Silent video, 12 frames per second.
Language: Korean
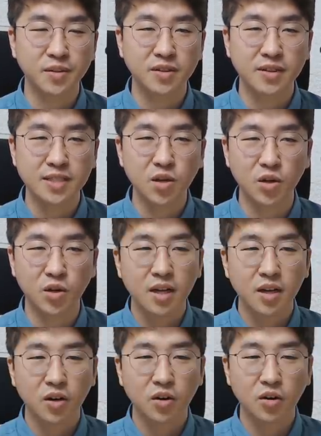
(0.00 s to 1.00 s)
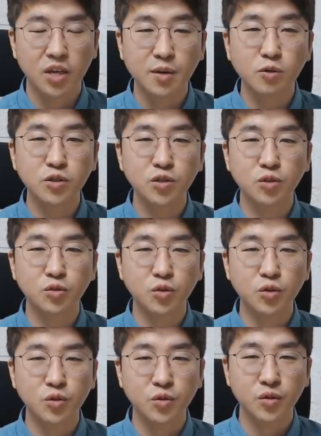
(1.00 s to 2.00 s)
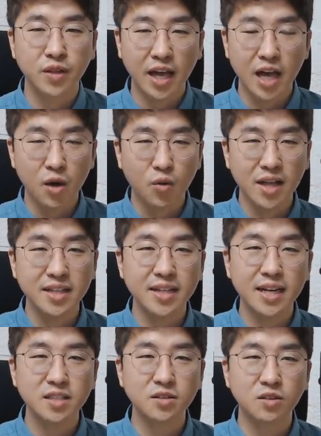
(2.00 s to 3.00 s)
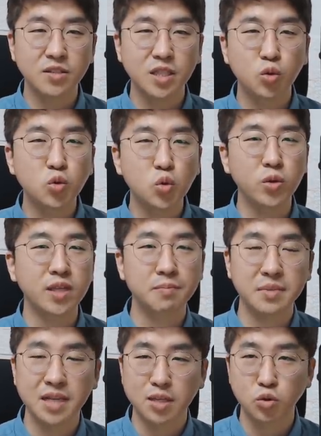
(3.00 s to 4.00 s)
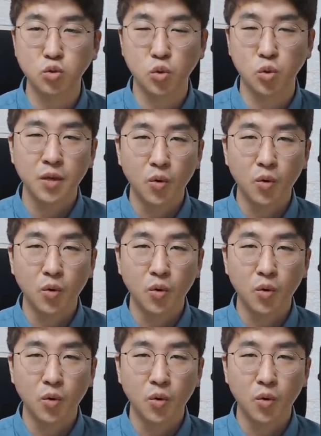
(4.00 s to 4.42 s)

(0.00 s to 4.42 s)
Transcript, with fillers: 그래서 어 기본적으로 내가 관이라는 것에 소속이 됩니다. 소속.